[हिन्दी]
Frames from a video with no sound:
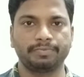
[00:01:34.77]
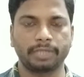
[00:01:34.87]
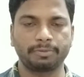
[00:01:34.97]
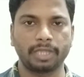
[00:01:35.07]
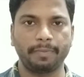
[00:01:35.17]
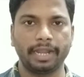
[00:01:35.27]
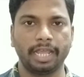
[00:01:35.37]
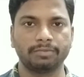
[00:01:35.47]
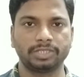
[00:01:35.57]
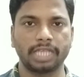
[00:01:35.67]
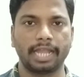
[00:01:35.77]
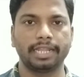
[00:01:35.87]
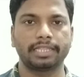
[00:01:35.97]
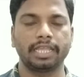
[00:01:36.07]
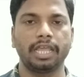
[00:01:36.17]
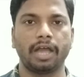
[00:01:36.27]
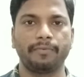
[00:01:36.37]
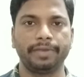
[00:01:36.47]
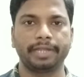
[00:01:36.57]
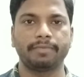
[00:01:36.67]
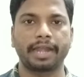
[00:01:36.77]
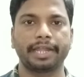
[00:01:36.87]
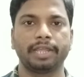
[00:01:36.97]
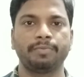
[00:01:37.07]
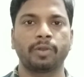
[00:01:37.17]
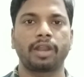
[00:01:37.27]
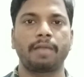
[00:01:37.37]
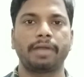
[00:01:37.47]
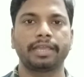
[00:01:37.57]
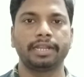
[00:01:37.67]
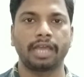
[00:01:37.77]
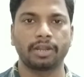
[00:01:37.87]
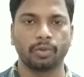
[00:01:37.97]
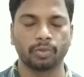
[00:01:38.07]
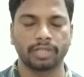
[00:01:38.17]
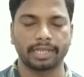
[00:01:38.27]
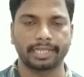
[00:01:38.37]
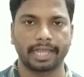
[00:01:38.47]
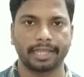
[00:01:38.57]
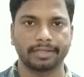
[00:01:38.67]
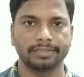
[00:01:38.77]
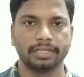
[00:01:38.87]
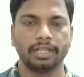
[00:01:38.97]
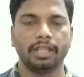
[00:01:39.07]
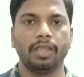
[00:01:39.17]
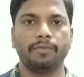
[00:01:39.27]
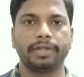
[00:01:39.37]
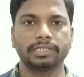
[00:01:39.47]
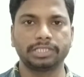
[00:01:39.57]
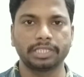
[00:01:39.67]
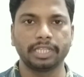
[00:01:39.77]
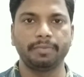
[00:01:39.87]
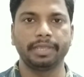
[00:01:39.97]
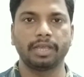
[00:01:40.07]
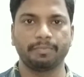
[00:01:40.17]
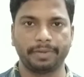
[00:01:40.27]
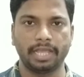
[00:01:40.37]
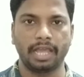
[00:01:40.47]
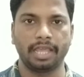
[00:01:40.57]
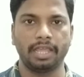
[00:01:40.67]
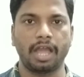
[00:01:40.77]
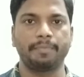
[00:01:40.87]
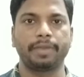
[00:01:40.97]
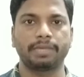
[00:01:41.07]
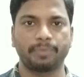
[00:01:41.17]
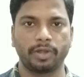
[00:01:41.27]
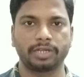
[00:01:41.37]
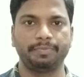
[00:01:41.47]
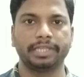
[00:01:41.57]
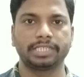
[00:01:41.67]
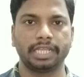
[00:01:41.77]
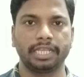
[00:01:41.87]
सबसे पहले हम जान लेते हैं अफलेट मार्केटिंग प्रोग्राम आखिरकार होता क्या है फ्रेंड्स जितनी भी कंपनियां हैं अपना प्रोडक्ट बेचने